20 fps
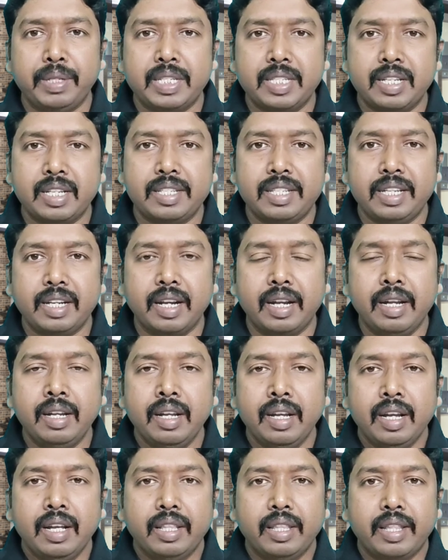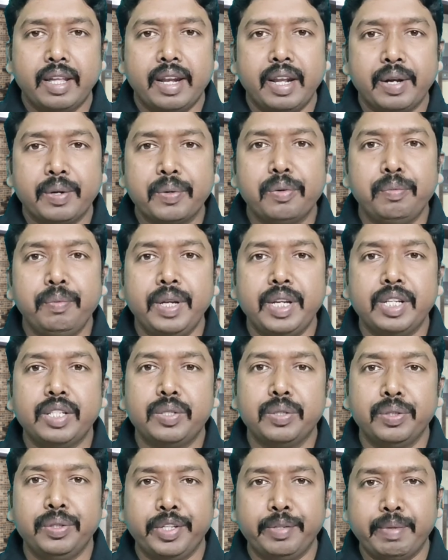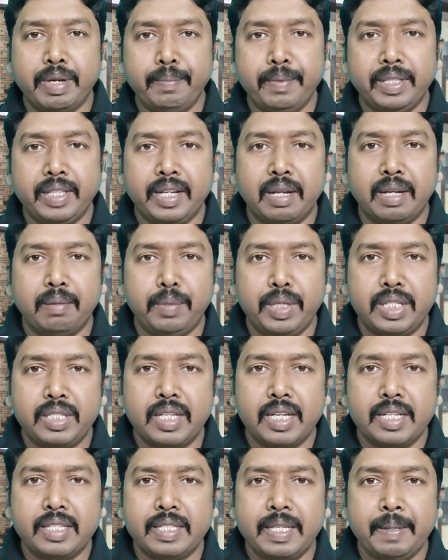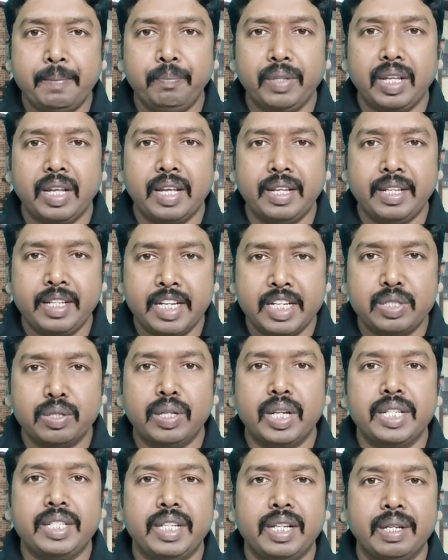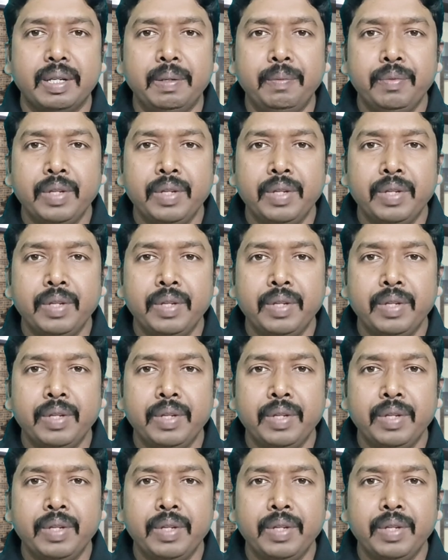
বিশ্বাসীরা তারা খুবই সুন্দরভাবে তারা বিশ্বাসে এগিয়ে চলেছিল